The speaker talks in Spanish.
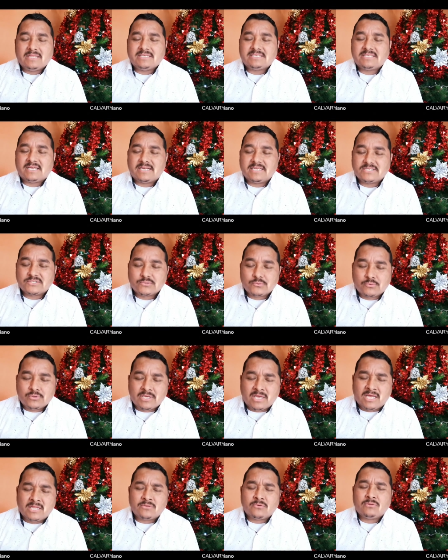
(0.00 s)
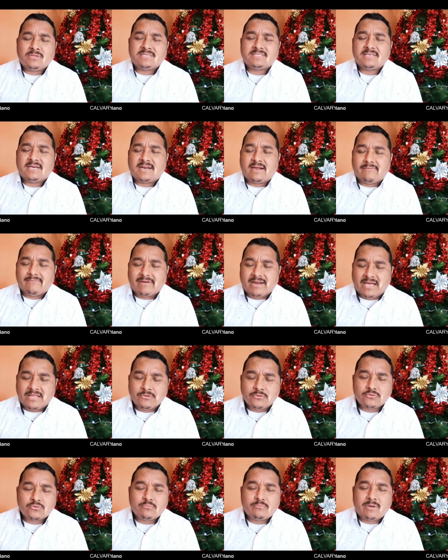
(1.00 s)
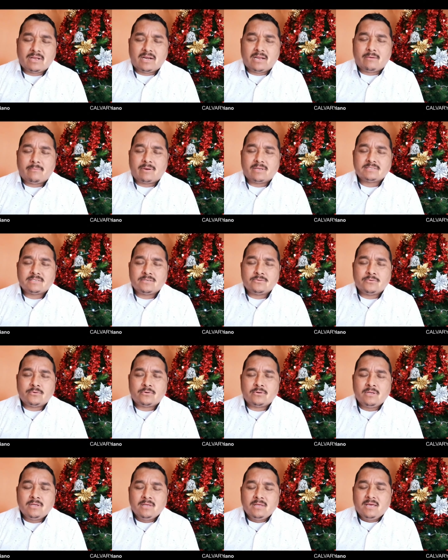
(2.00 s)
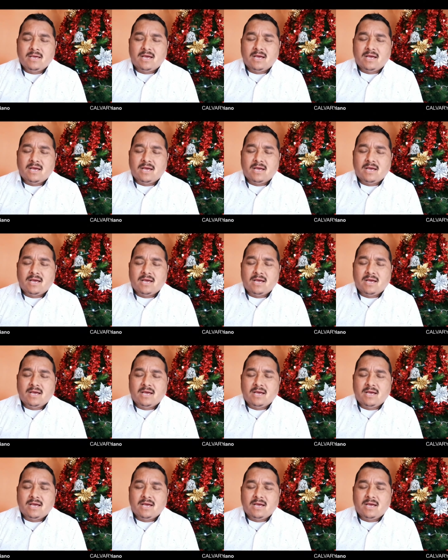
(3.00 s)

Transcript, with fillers: de estar estudiando, de estar hablando tu palabra, Señor.